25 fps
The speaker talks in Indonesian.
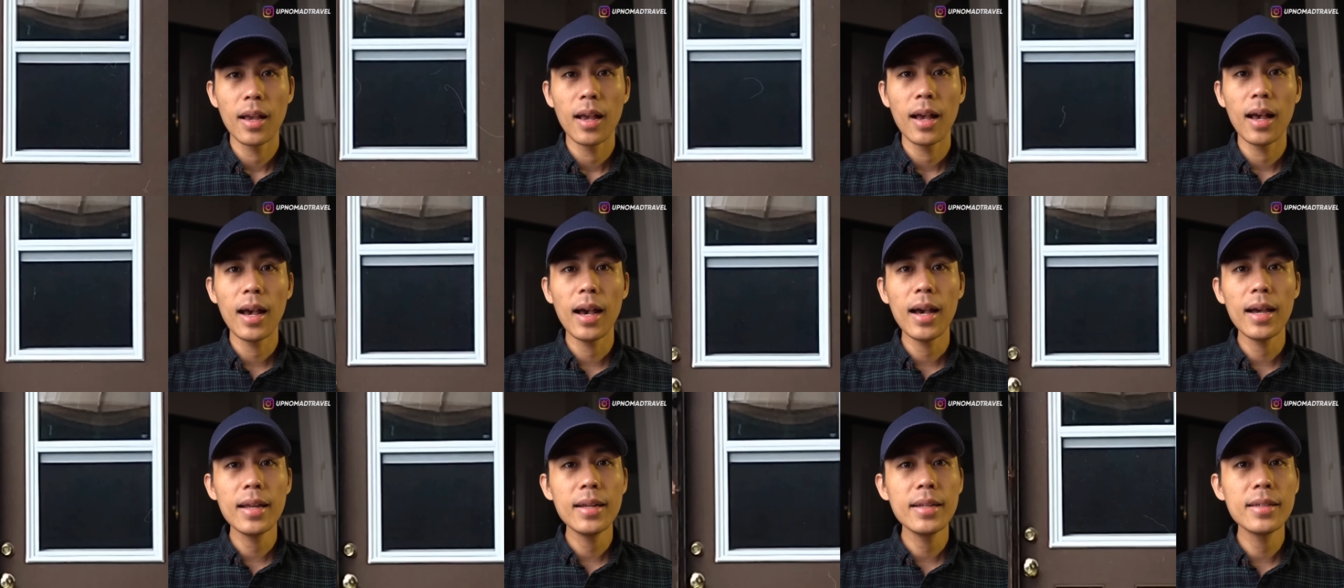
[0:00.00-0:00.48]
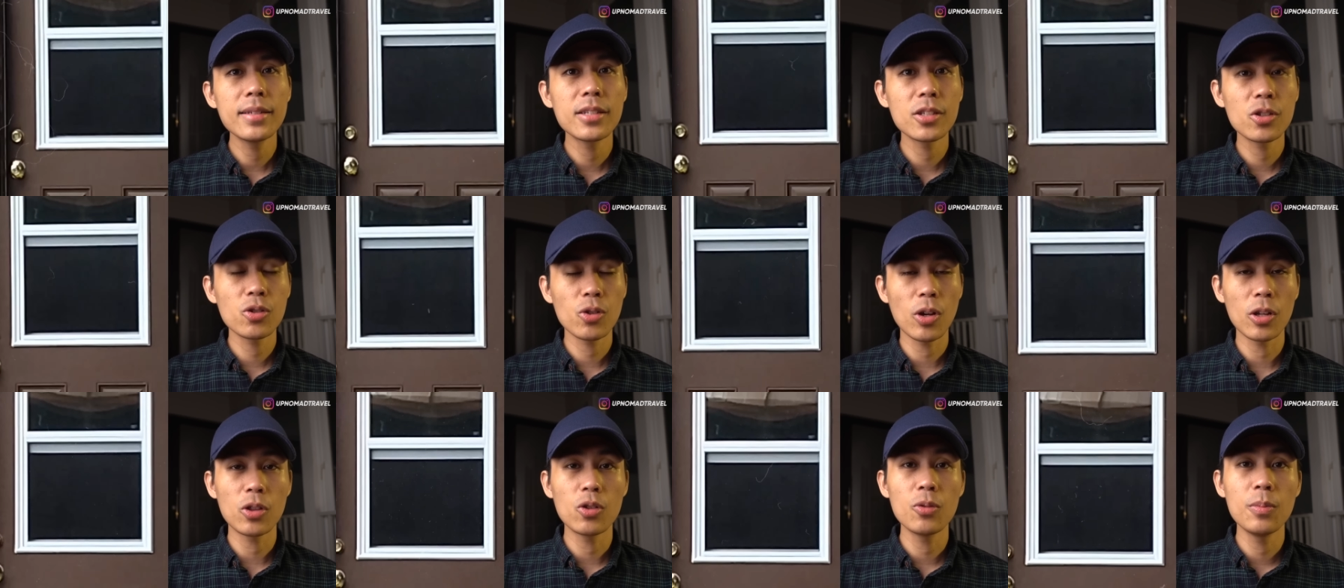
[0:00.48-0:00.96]
Ada
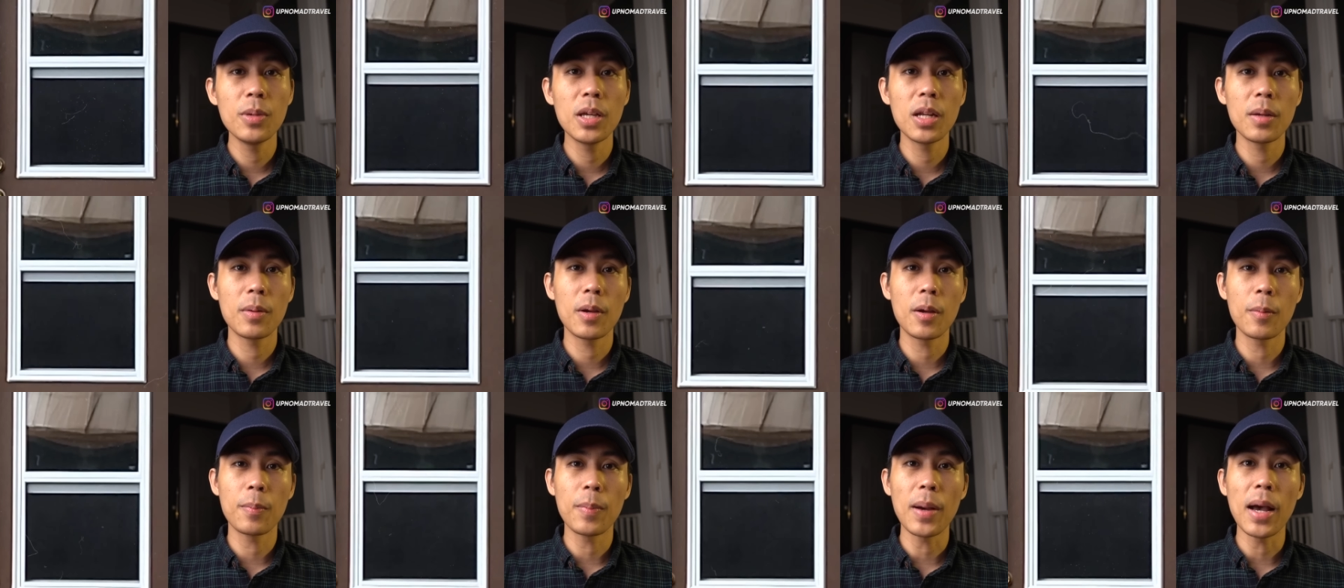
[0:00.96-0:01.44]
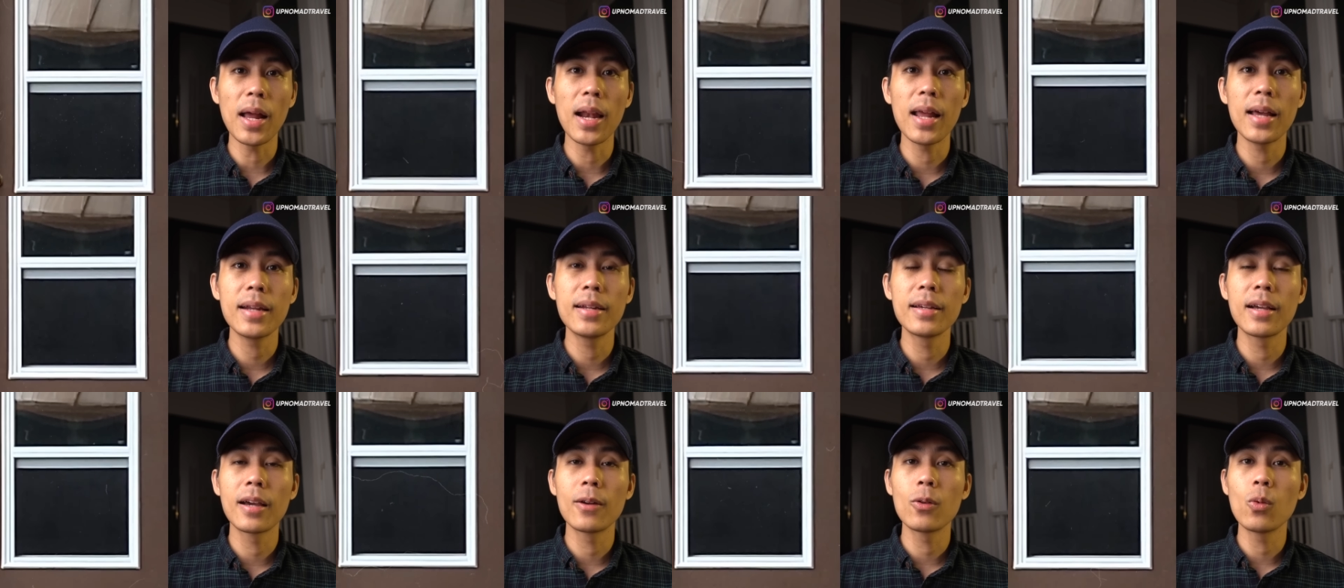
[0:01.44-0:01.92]
sesuatu mirip kepala
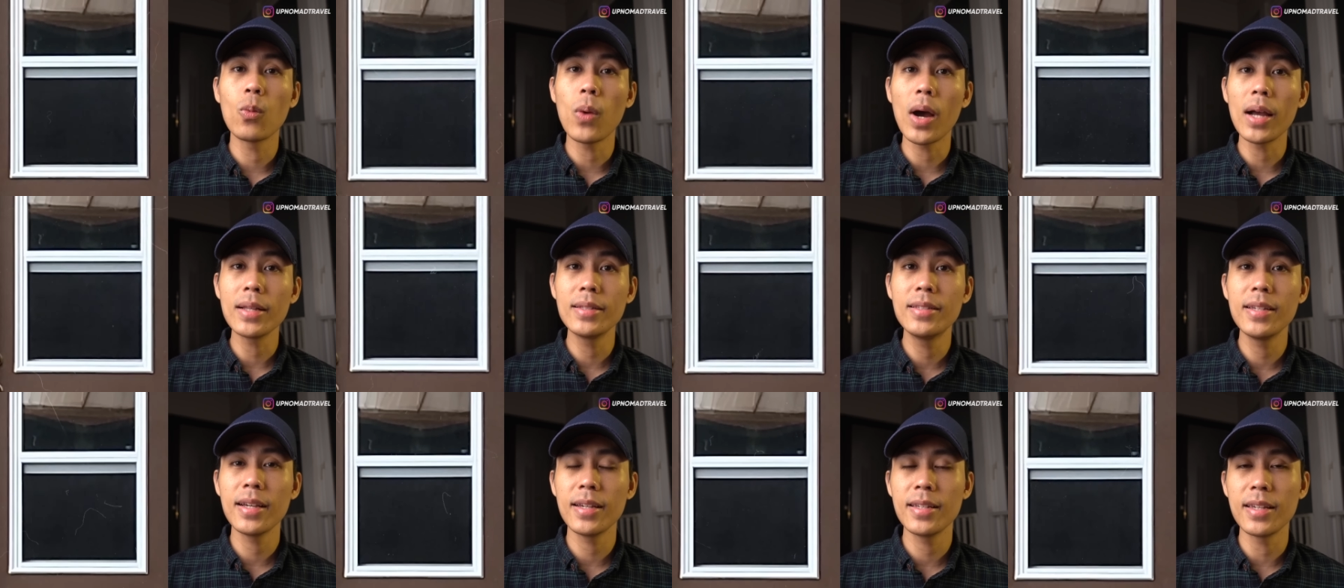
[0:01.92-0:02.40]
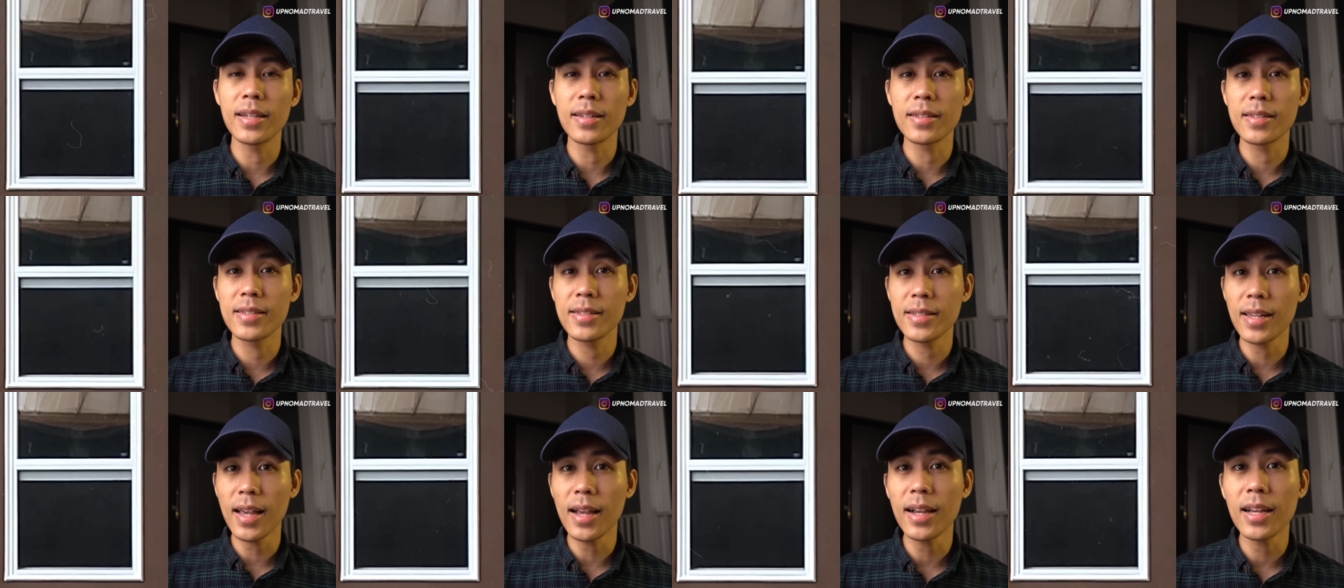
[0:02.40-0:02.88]
dengan wajah yang
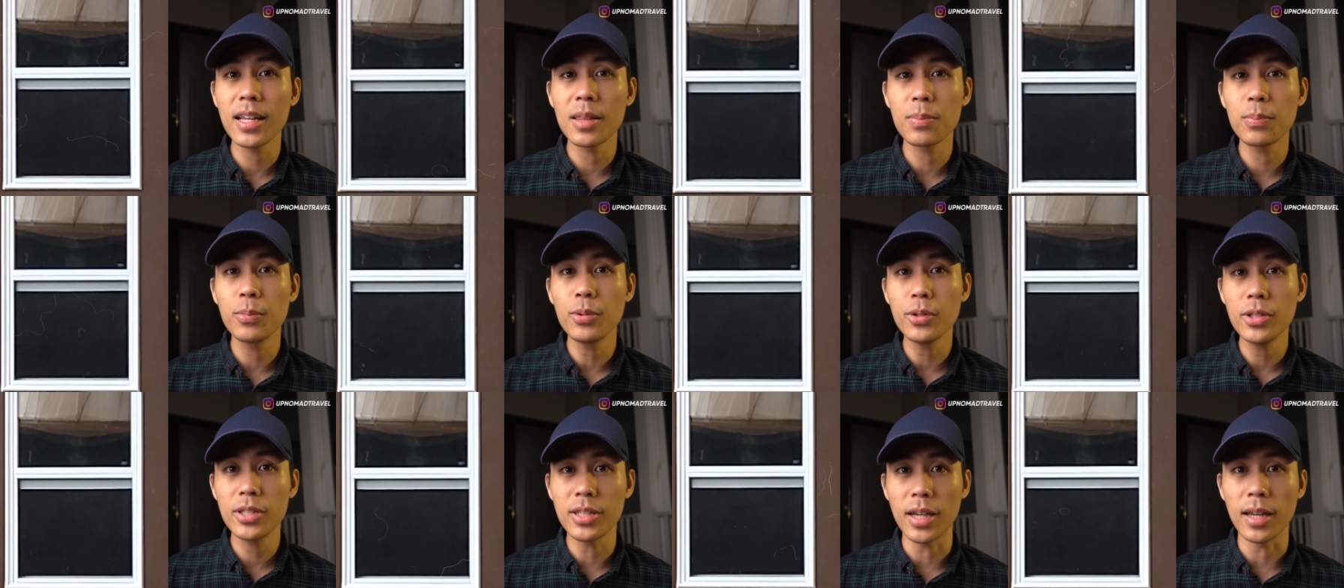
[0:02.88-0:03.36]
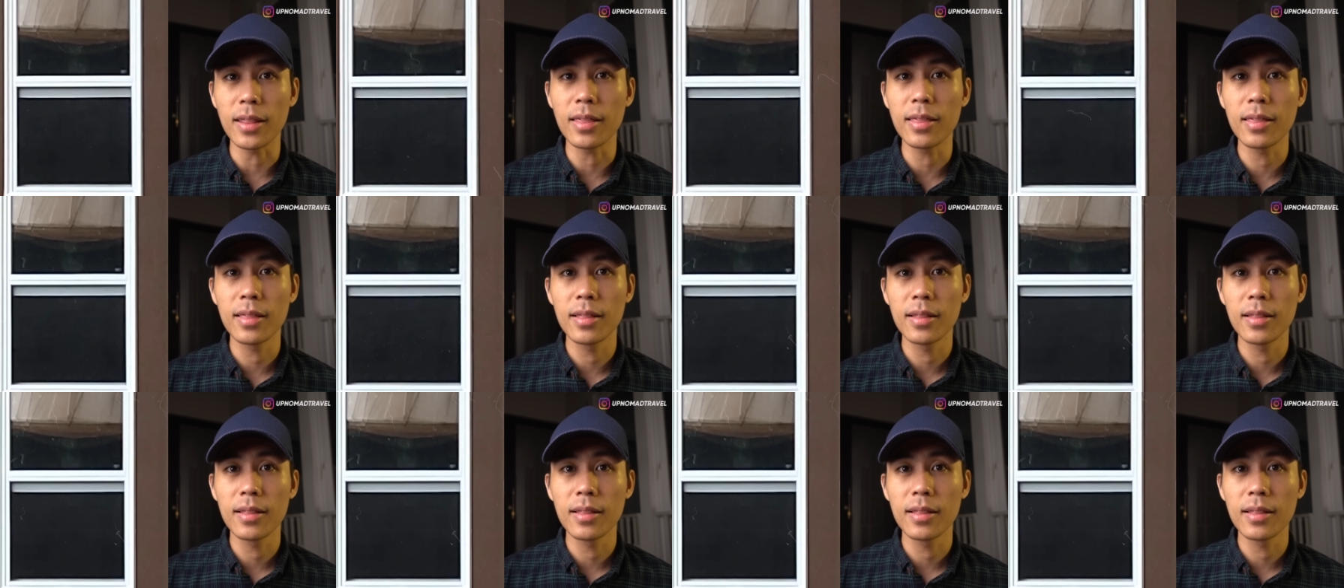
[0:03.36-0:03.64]
sangat pucat